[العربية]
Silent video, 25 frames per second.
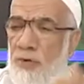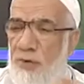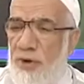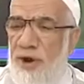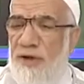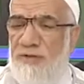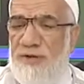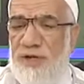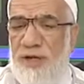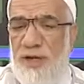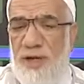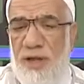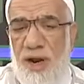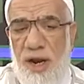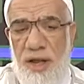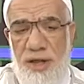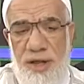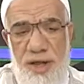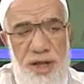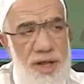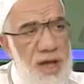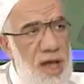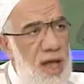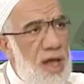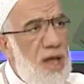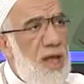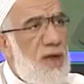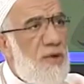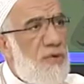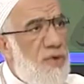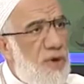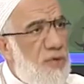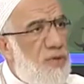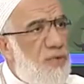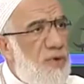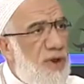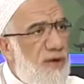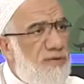نفس رضية
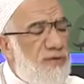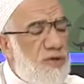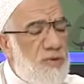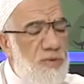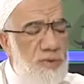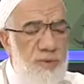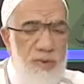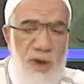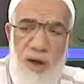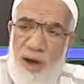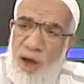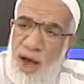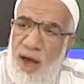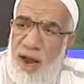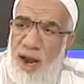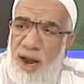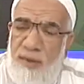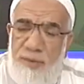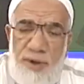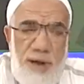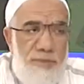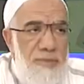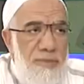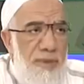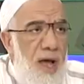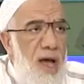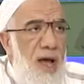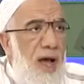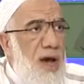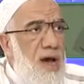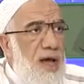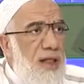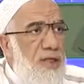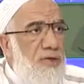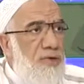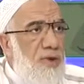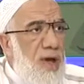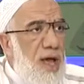وذو نفس مضية آه، أنا ما,
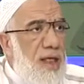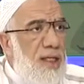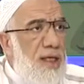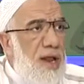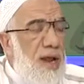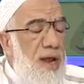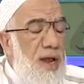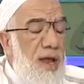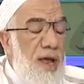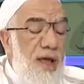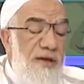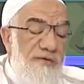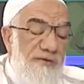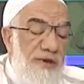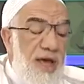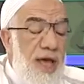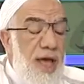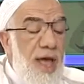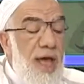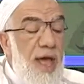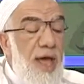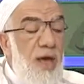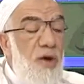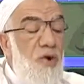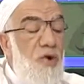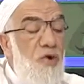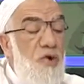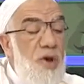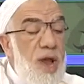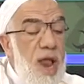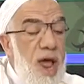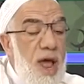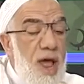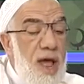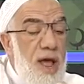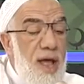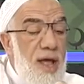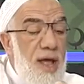أخذت هذا
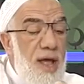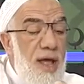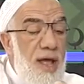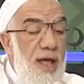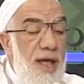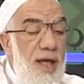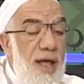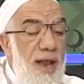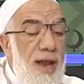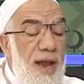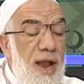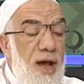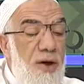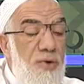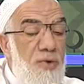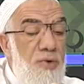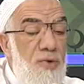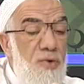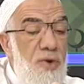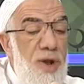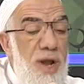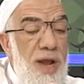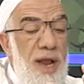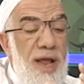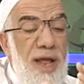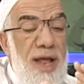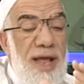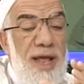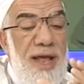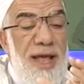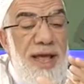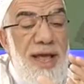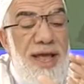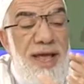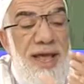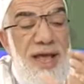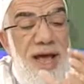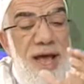فهنا نقول
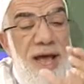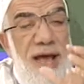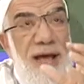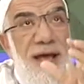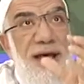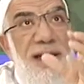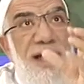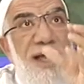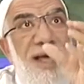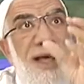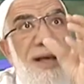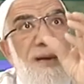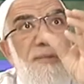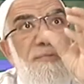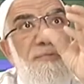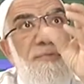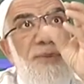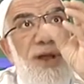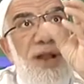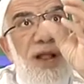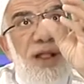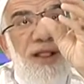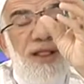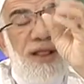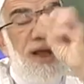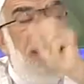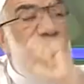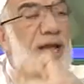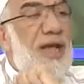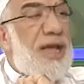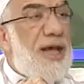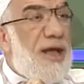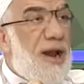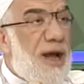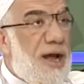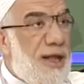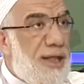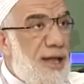هي من
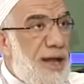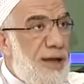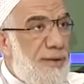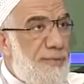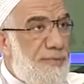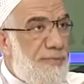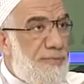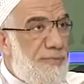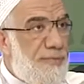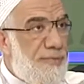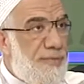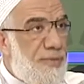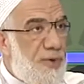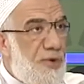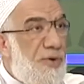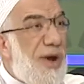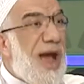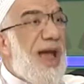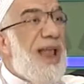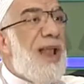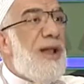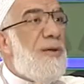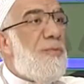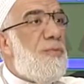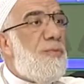الله إرادة وعلم